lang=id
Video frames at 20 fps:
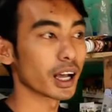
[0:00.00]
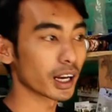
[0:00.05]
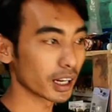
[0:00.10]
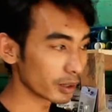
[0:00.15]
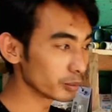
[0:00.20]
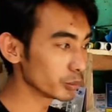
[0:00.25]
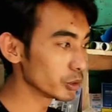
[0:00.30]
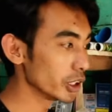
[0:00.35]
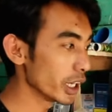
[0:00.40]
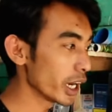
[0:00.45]

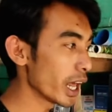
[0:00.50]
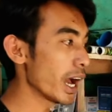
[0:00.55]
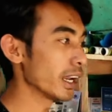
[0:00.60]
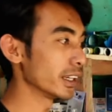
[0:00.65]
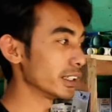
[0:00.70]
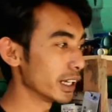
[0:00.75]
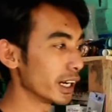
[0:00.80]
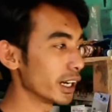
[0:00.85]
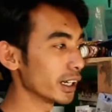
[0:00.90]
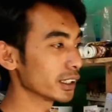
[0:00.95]

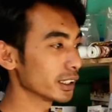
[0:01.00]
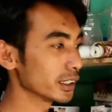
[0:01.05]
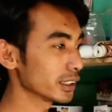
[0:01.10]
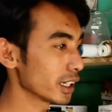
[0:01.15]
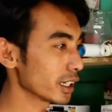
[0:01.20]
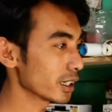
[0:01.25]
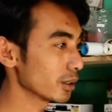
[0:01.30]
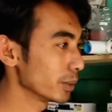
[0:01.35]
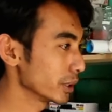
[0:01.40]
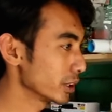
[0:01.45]
alhamdulillah ada
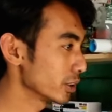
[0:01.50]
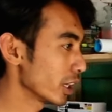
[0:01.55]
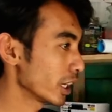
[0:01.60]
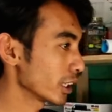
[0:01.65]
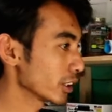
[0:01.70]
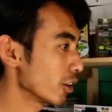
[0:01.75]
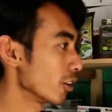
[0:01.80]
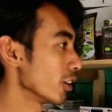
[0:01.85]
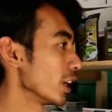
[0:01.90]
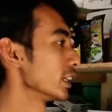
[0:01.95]
kita
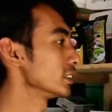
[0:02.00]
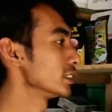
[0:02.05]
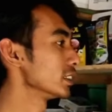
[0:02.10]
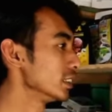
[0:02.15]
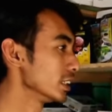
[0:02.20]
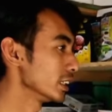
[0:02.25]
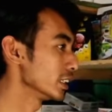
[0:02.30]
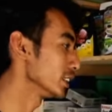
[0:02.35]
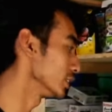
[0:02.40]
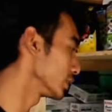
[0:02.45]
kebetulan ngolah
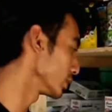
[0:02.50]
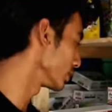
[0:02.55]
sendiri